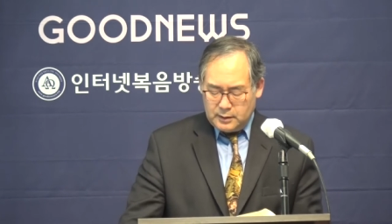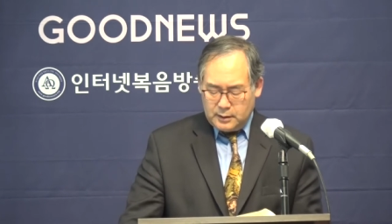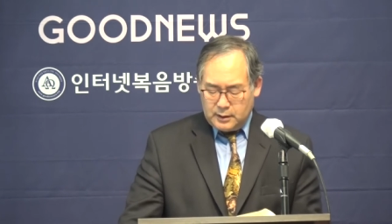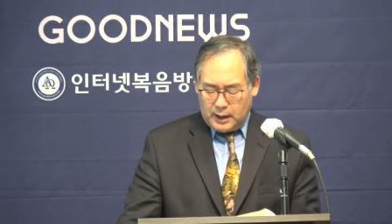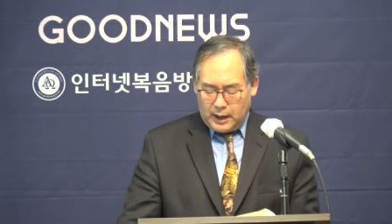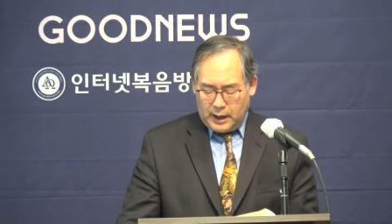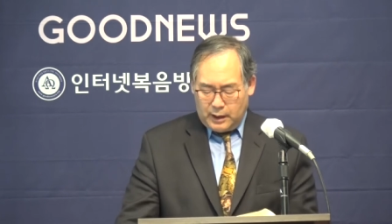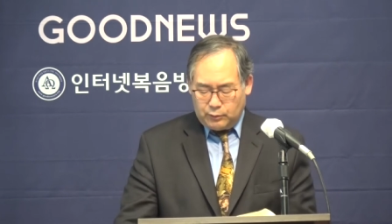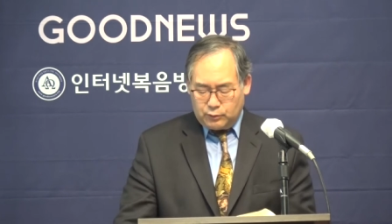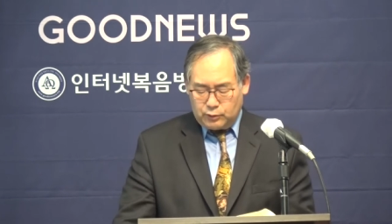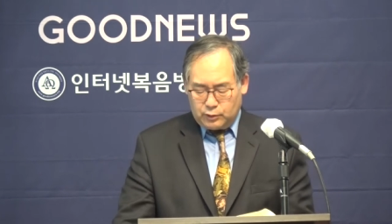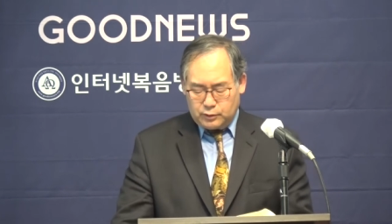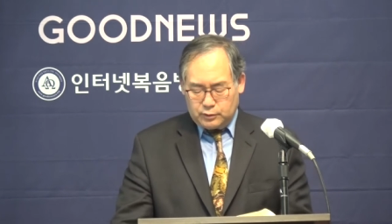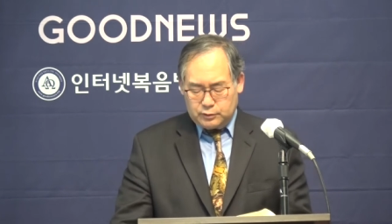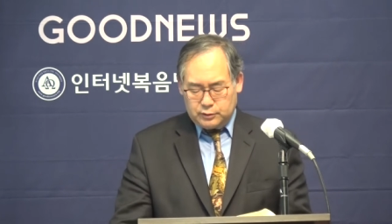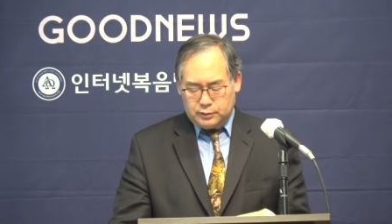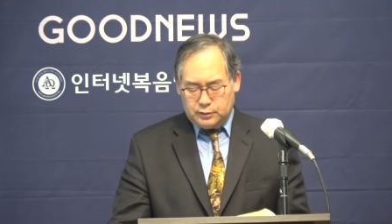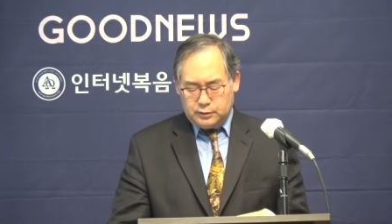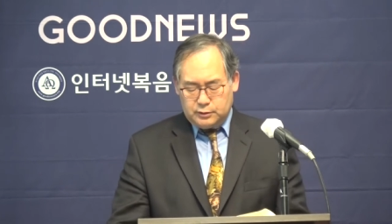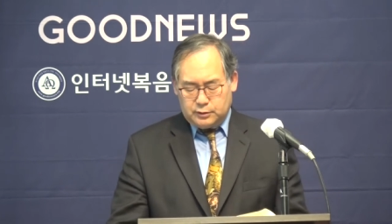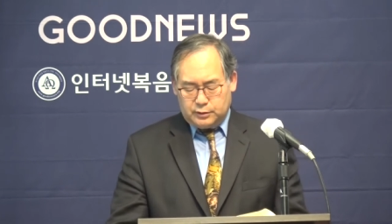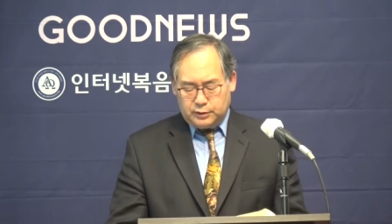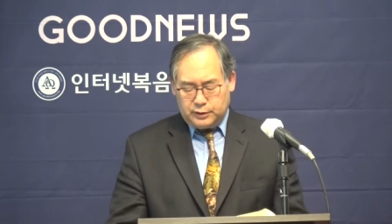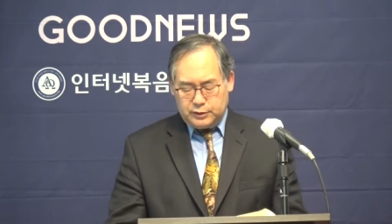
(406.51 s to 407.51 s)
아울러
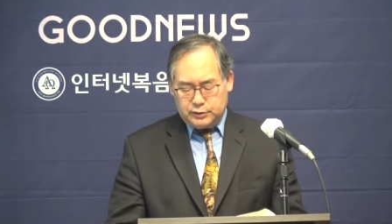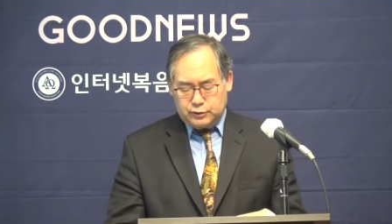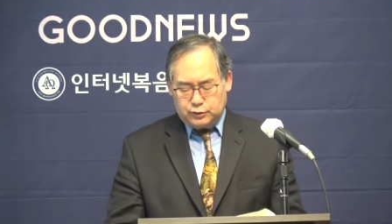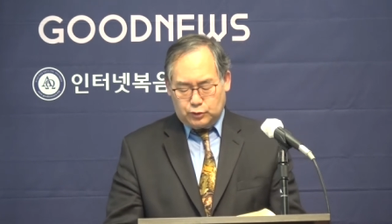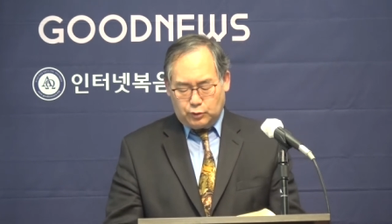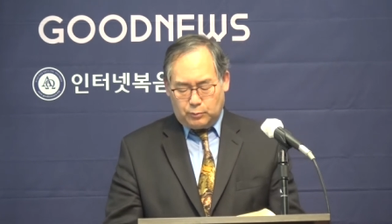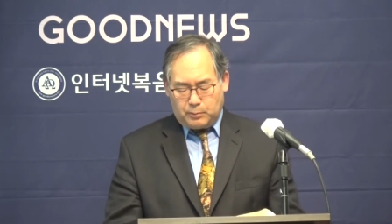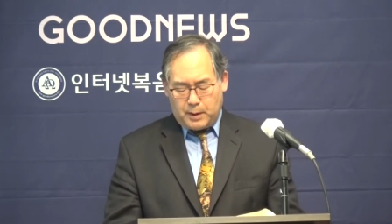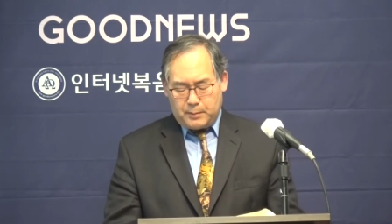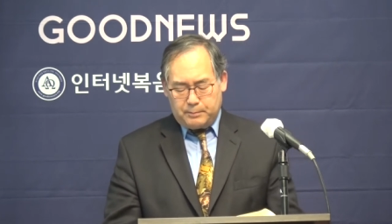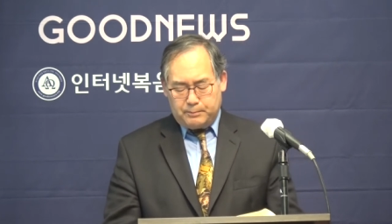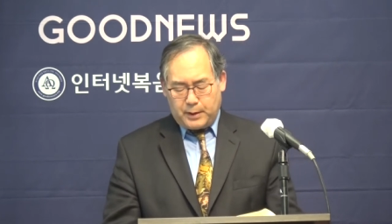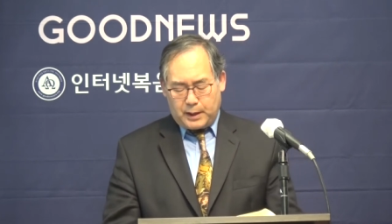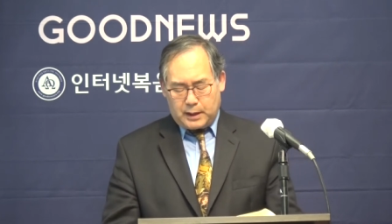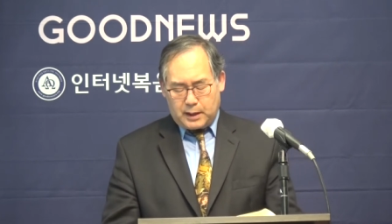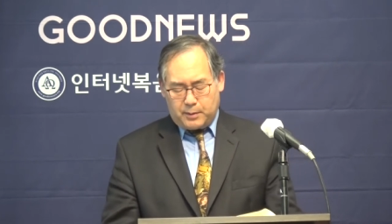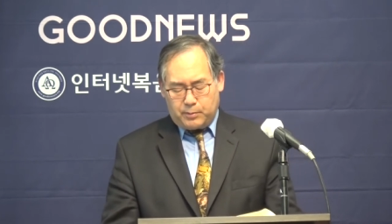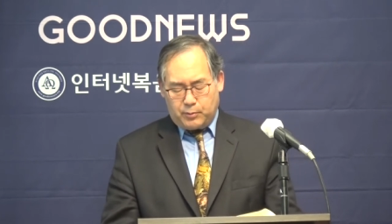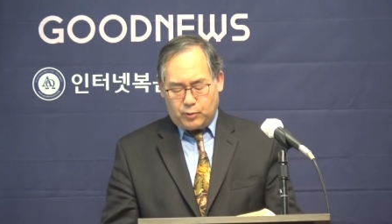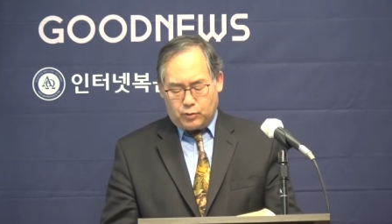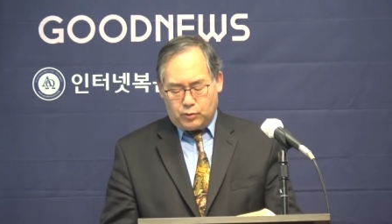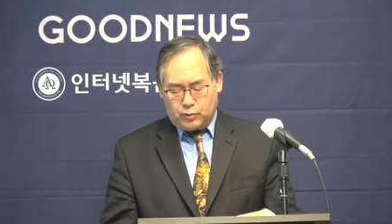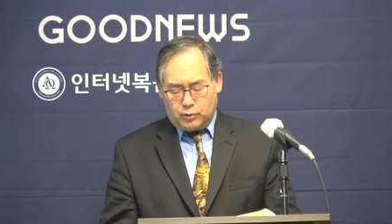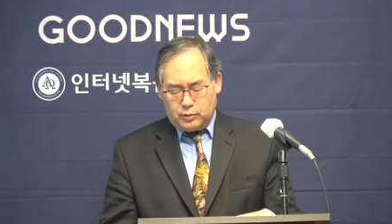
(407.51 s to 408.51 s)
그는 그리스도만
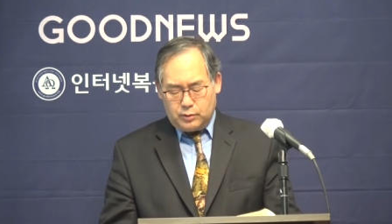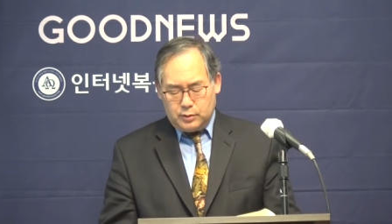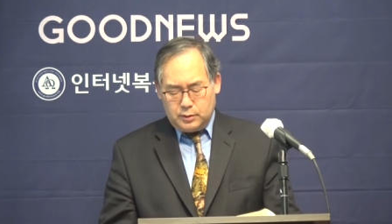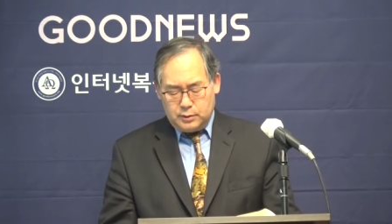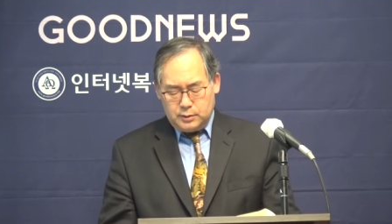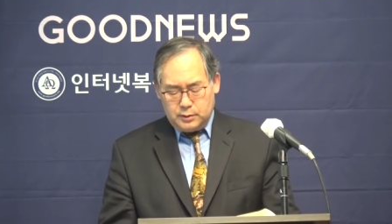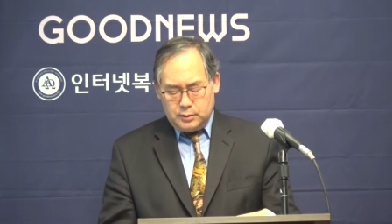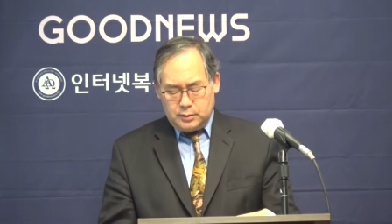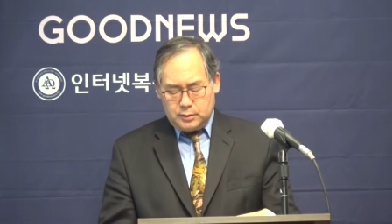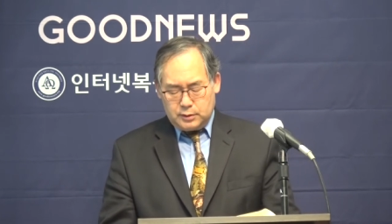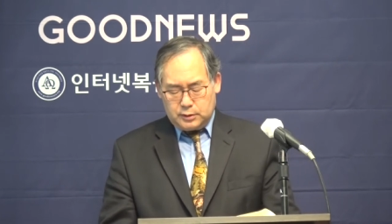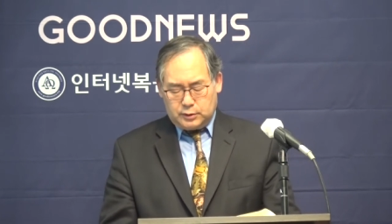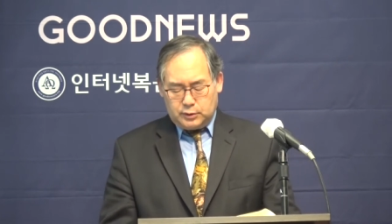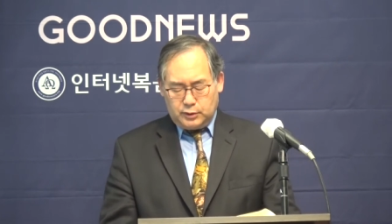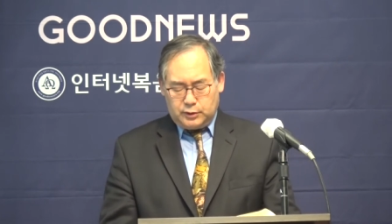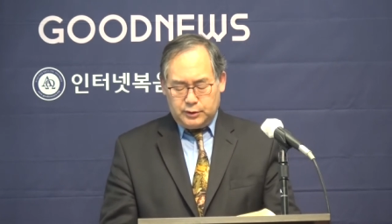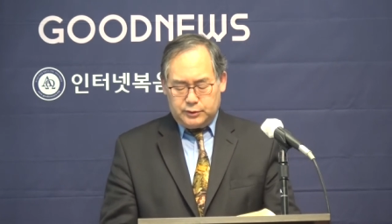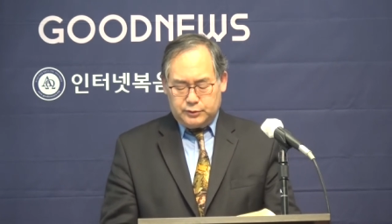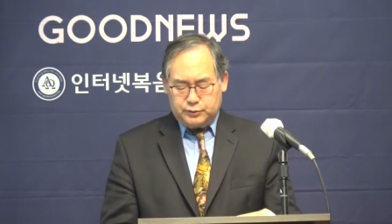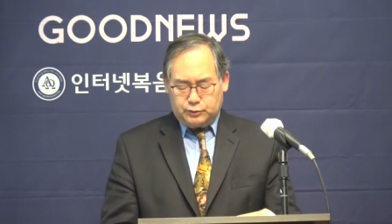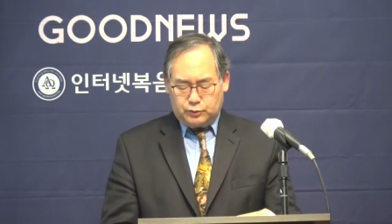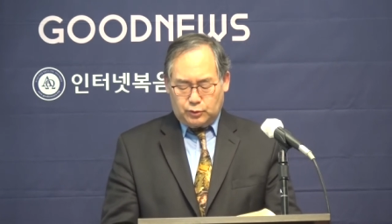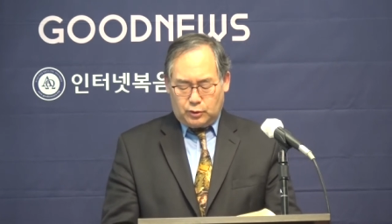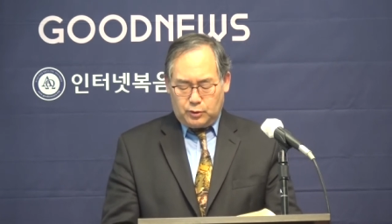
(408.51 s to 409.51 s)
바라보고
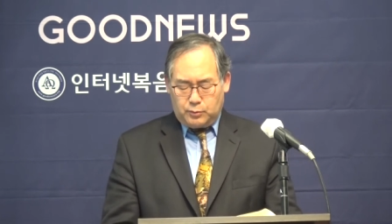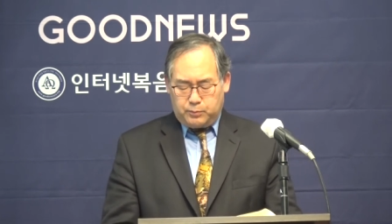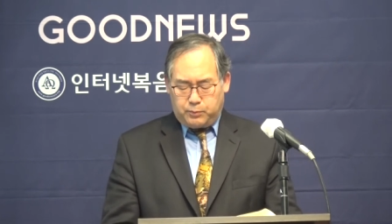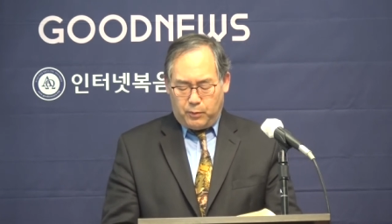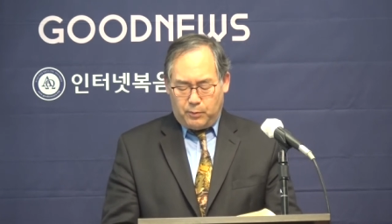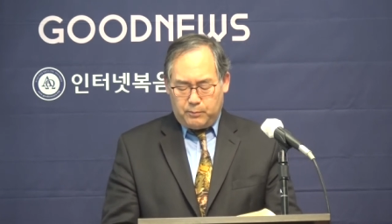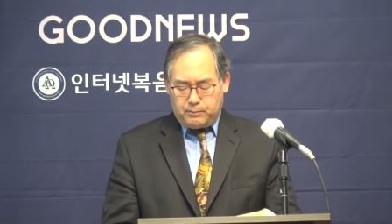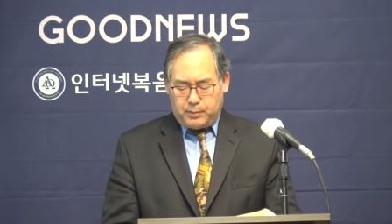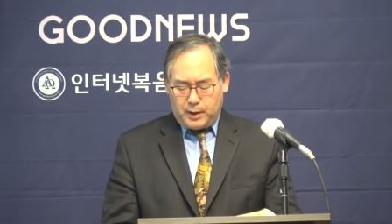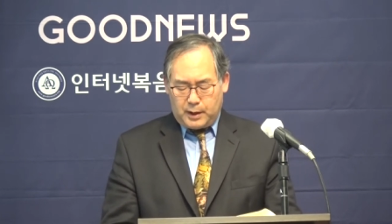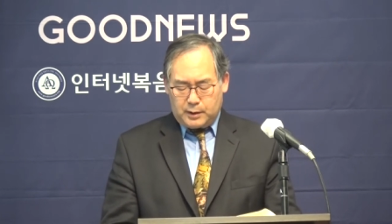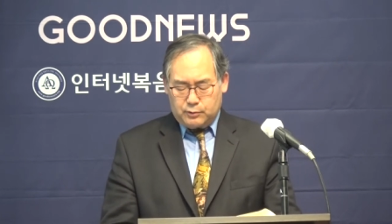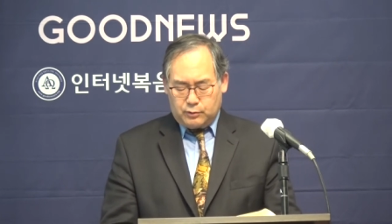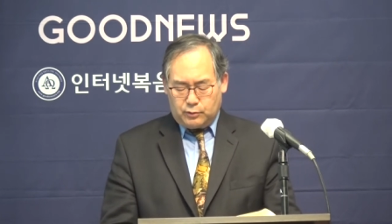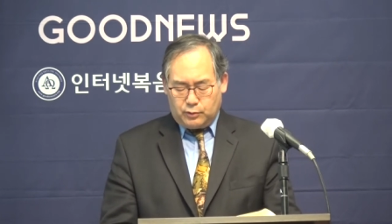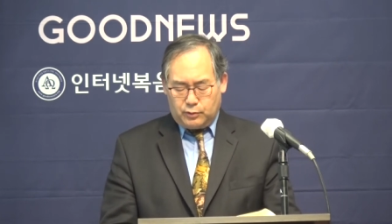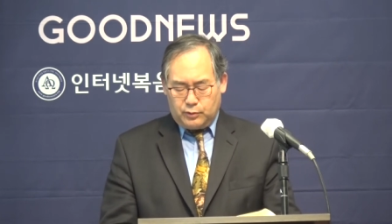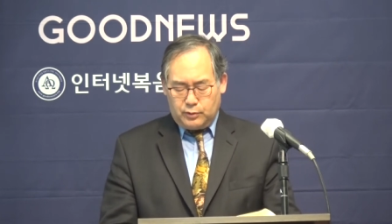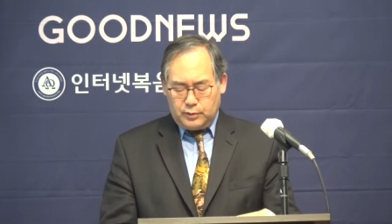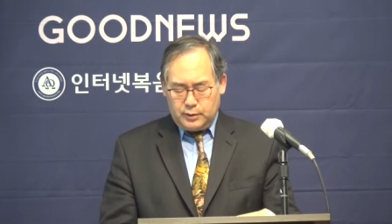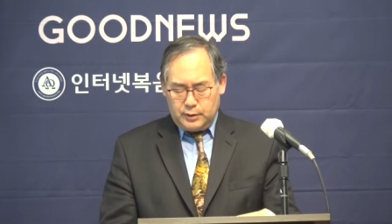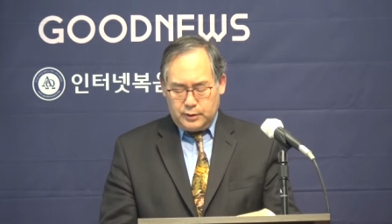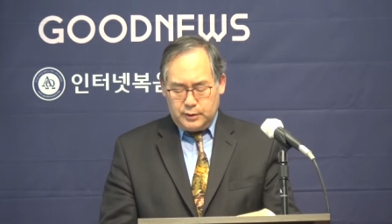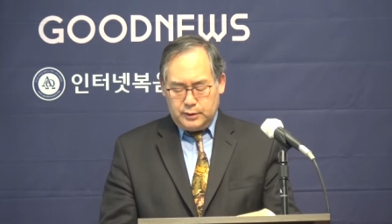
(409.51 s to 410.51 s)
그리스도를
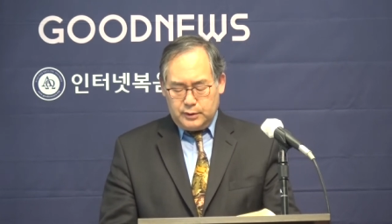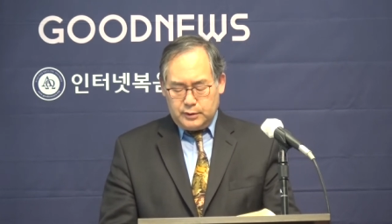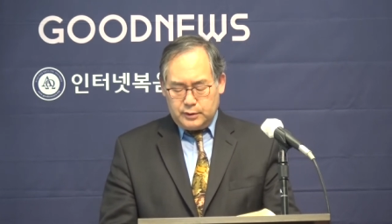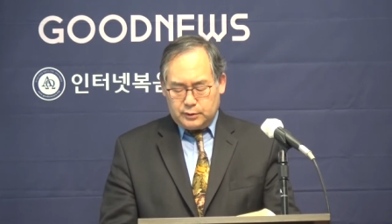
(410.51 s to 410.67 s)
본받고